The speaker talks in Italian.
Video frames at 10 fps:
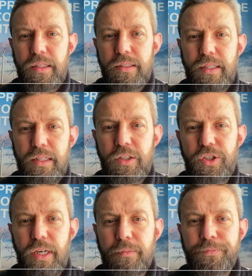
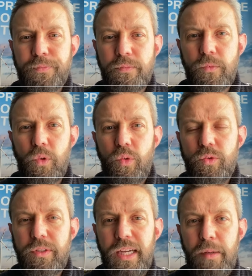Strategia,
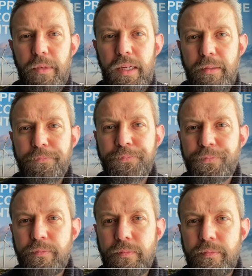un termine
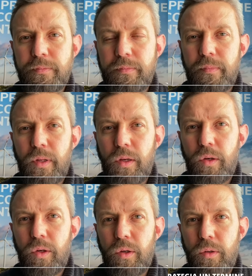
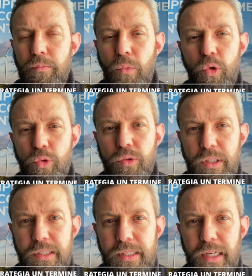molto
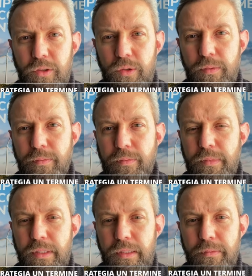utilizzato
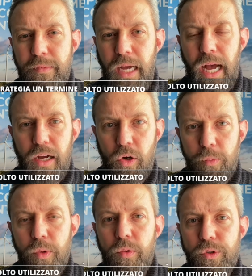anche
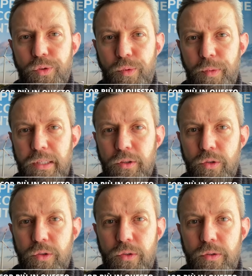più in questo
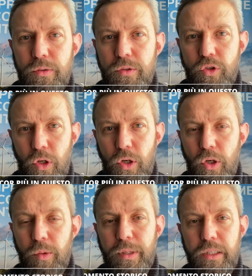momento
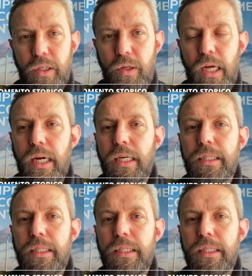storico particolare.